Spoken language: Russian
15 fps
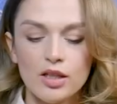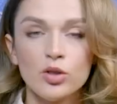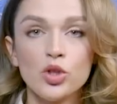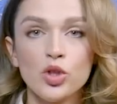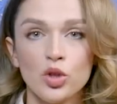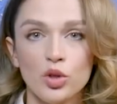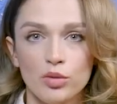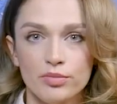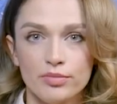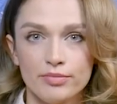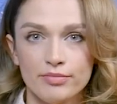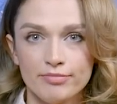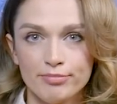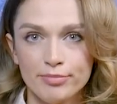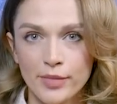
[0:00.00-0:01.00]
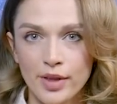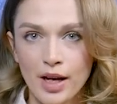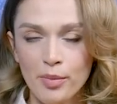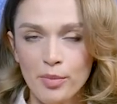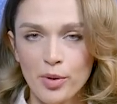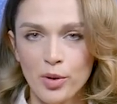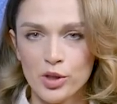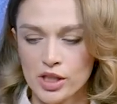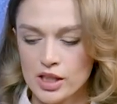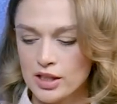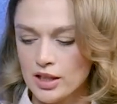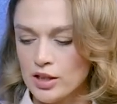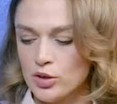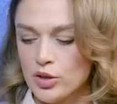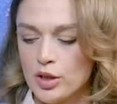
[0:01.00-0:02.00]
Ну что, нам, похоже,
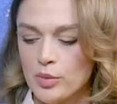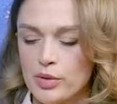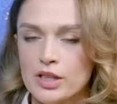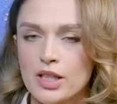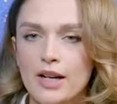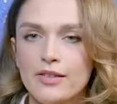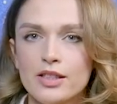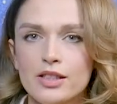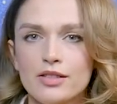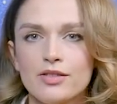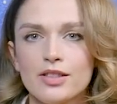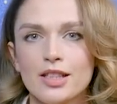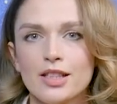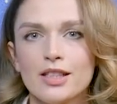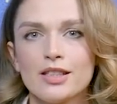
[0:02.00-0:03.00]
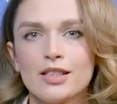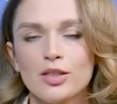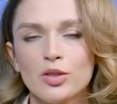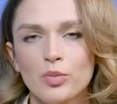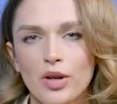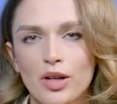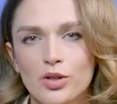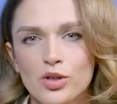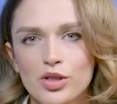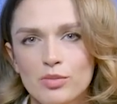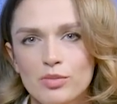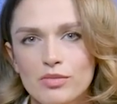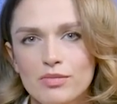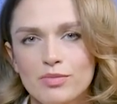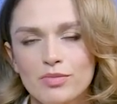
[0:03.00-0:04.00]
осталось только поздравить всех с
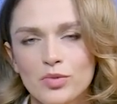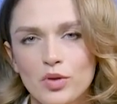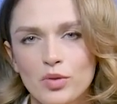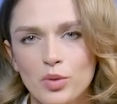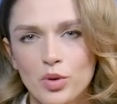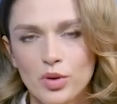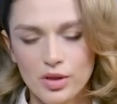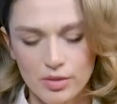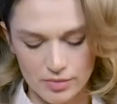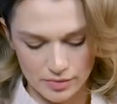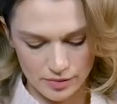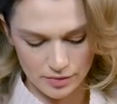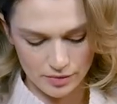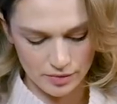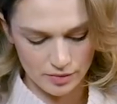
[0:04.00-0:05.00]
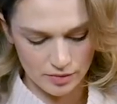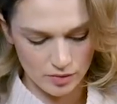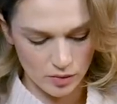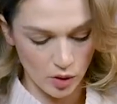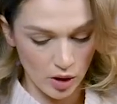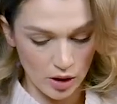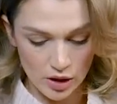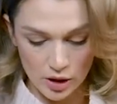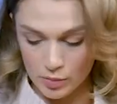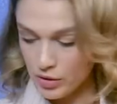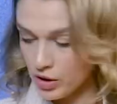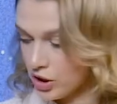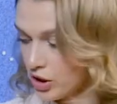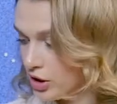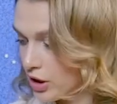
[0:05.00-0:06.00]
наступающим Новым годом. А, нет,
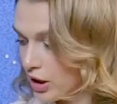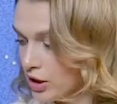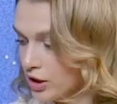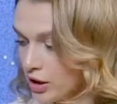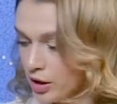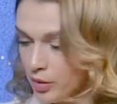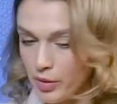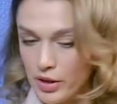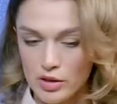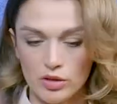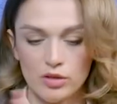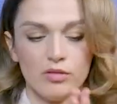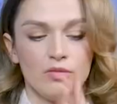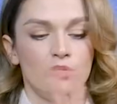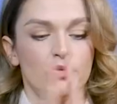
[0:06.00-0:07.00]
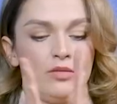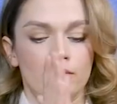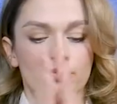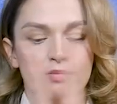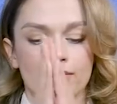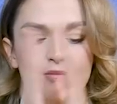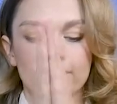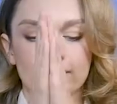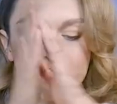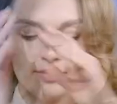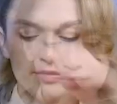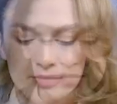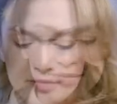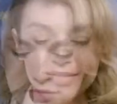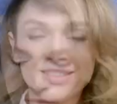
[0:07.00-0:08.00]
подождите, так дело не пойдет.
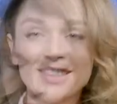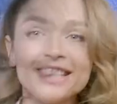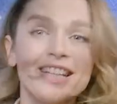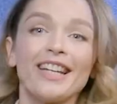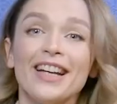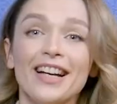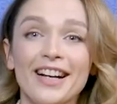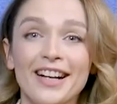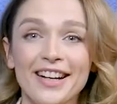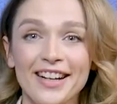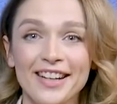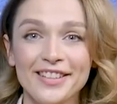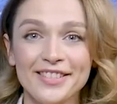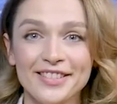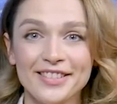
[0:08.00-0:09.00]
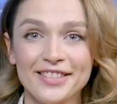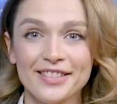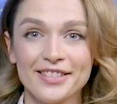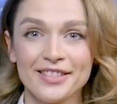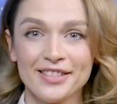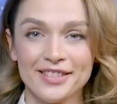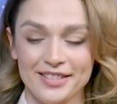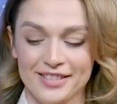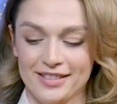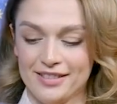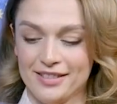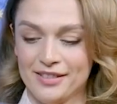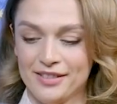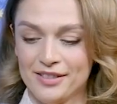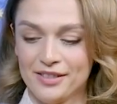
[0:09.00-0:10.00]
Та-да!
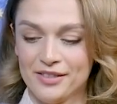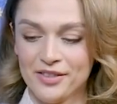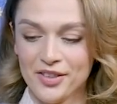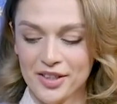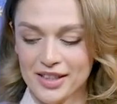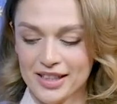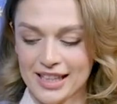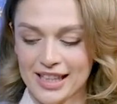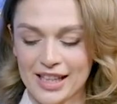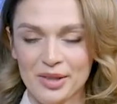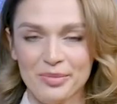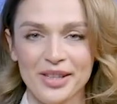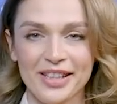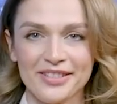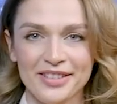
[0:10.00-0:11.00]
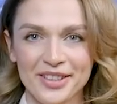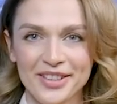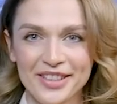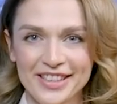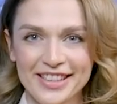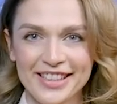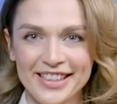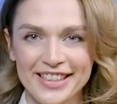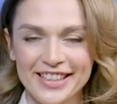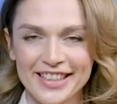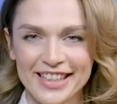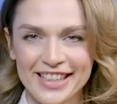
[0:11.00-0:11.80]
Вот такие у меня новогодние